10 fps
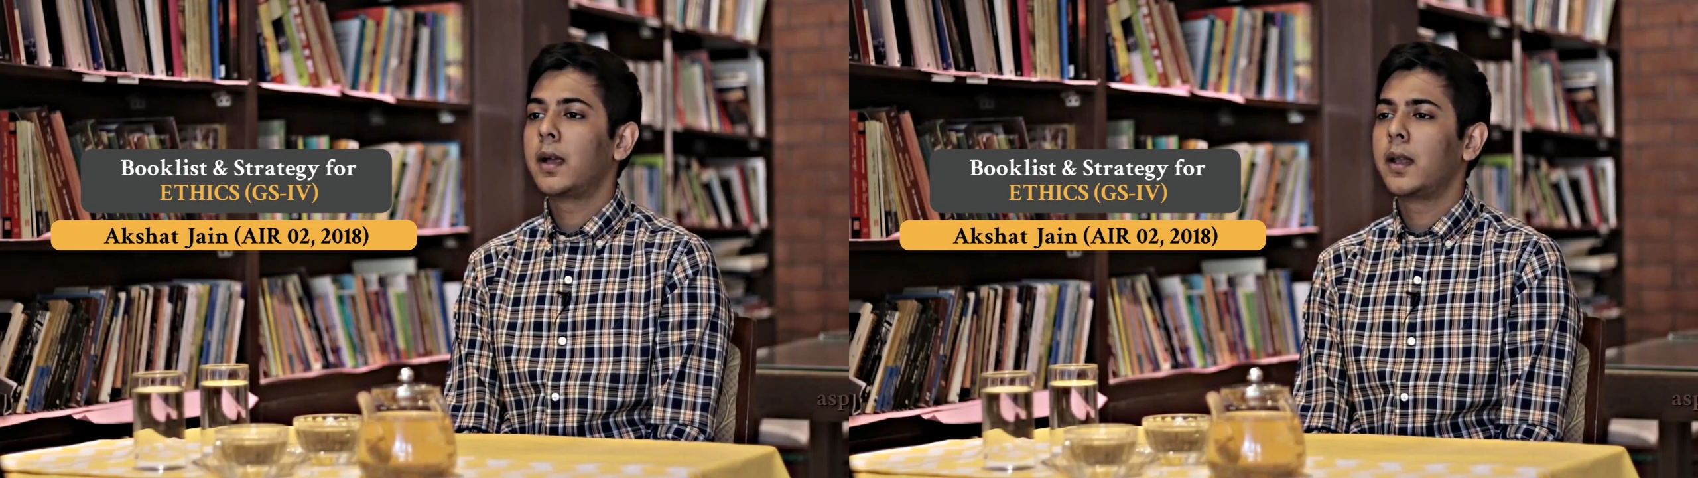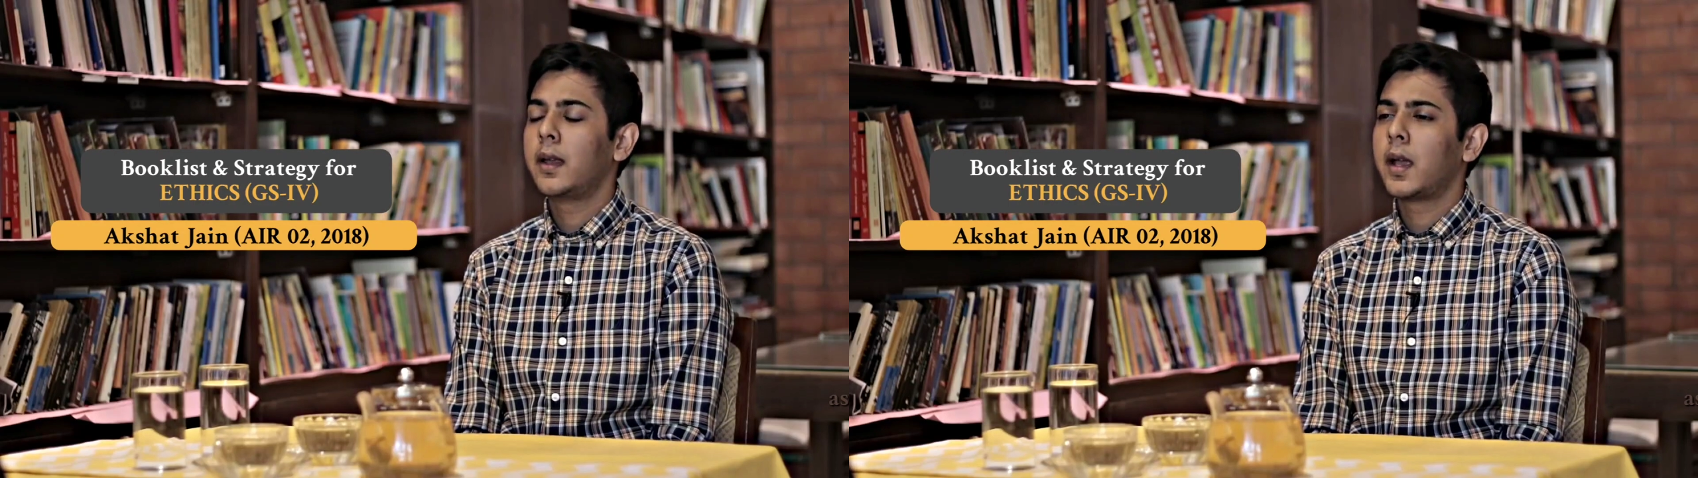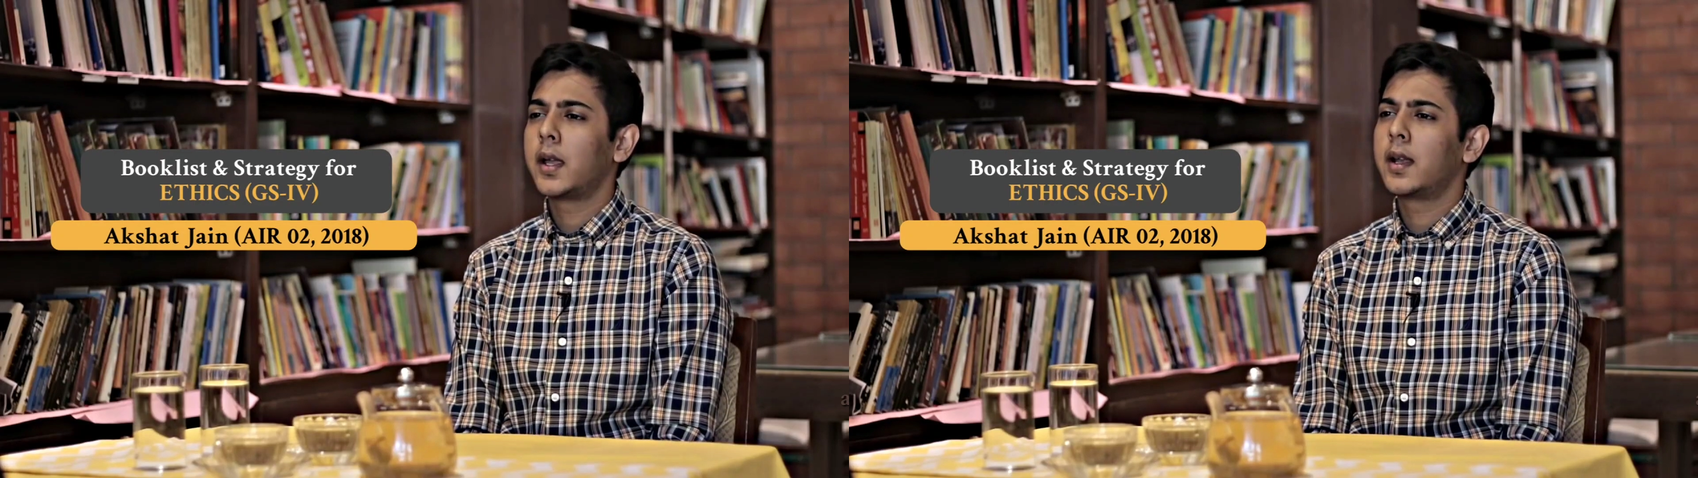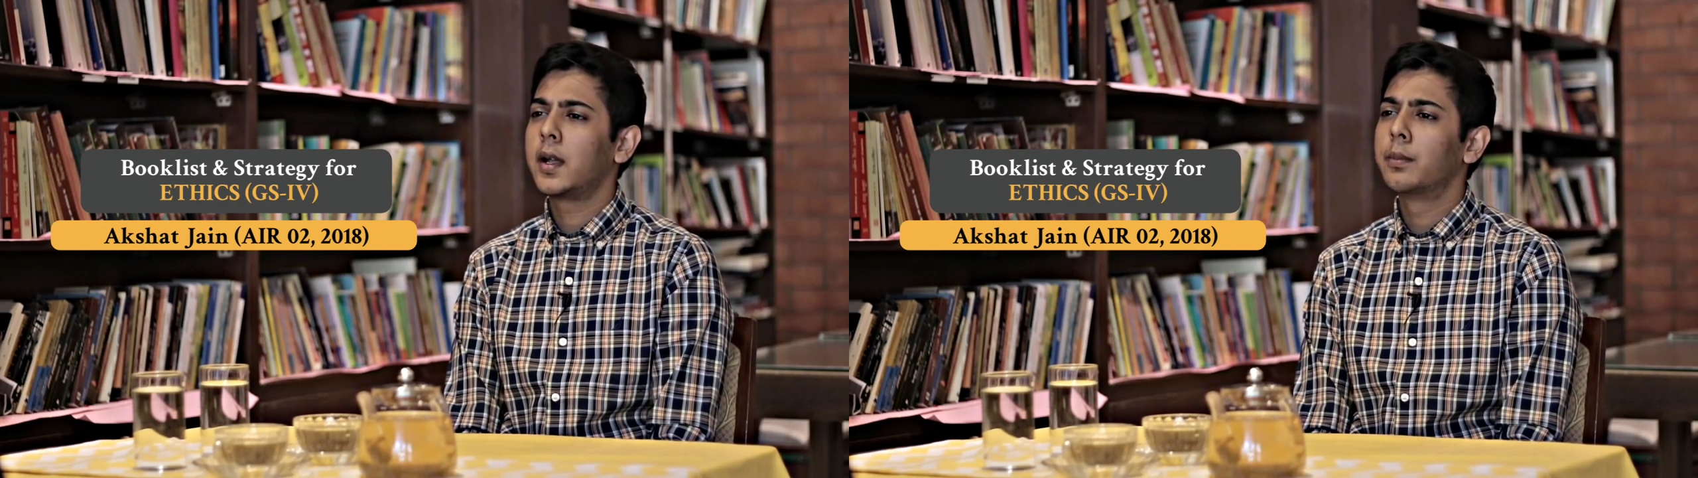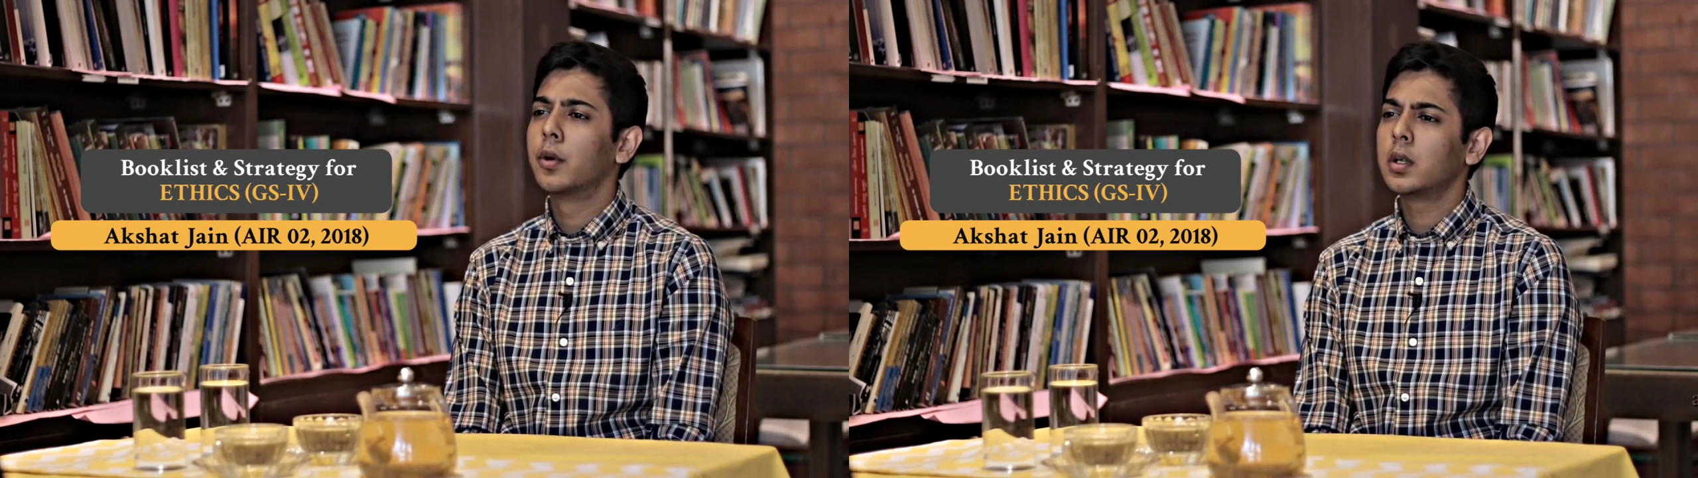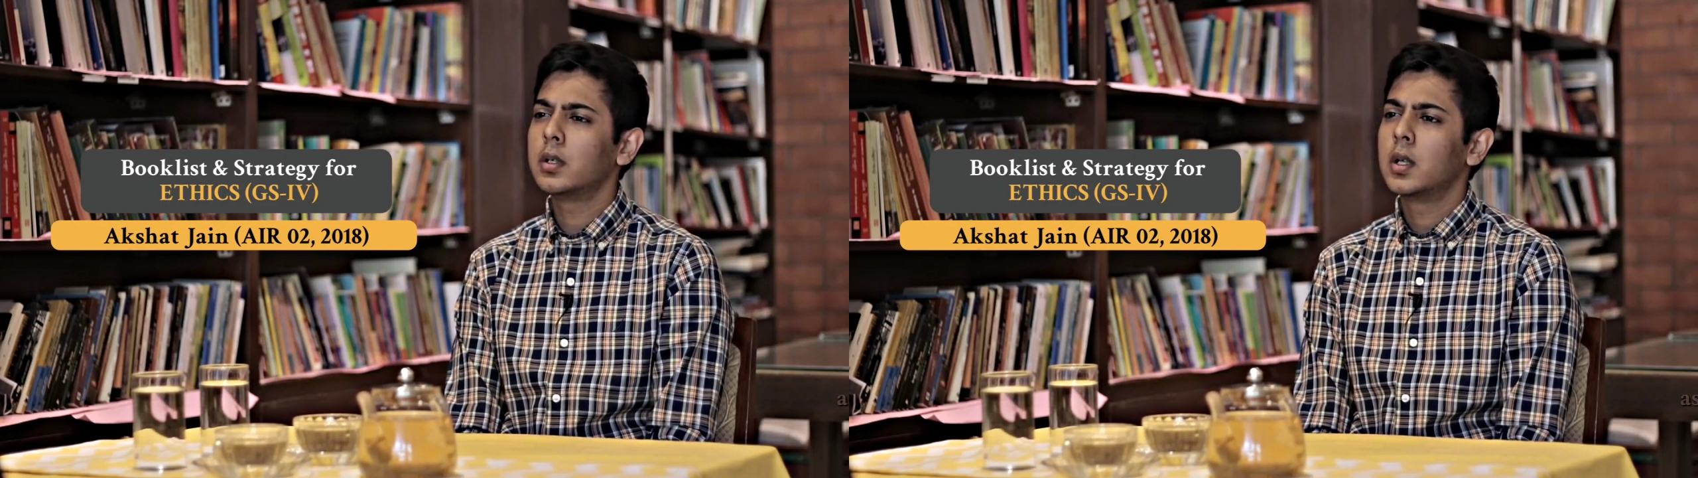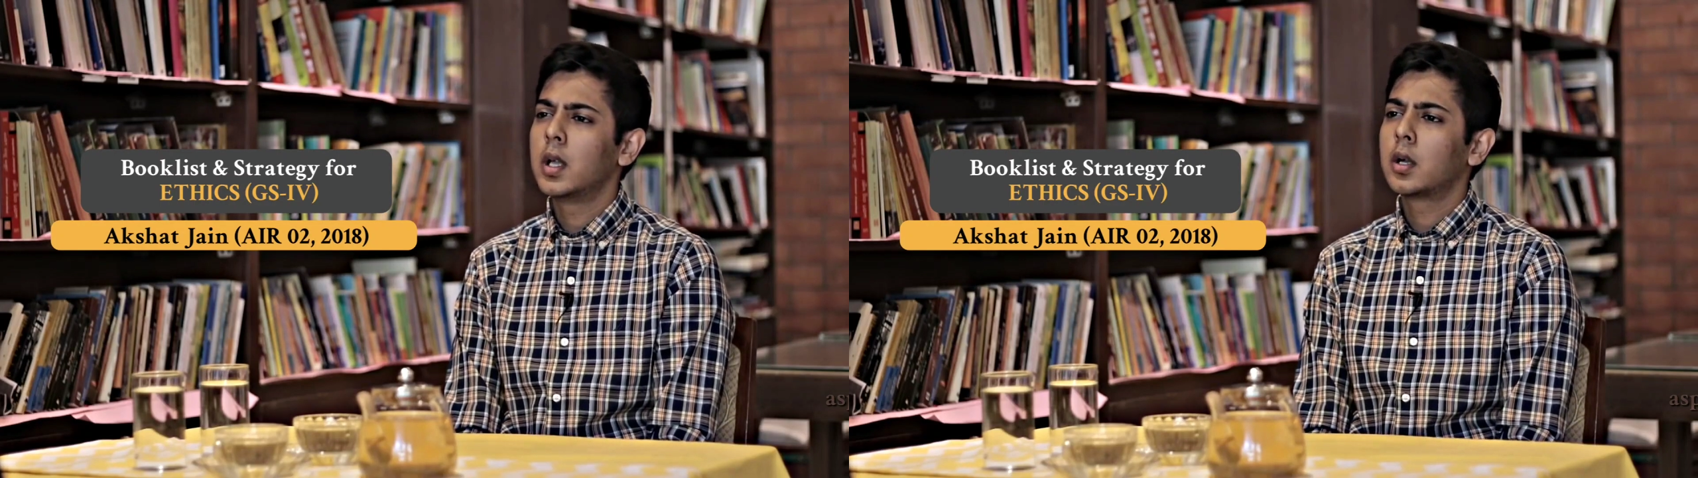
मैंने आई रेड अ बुक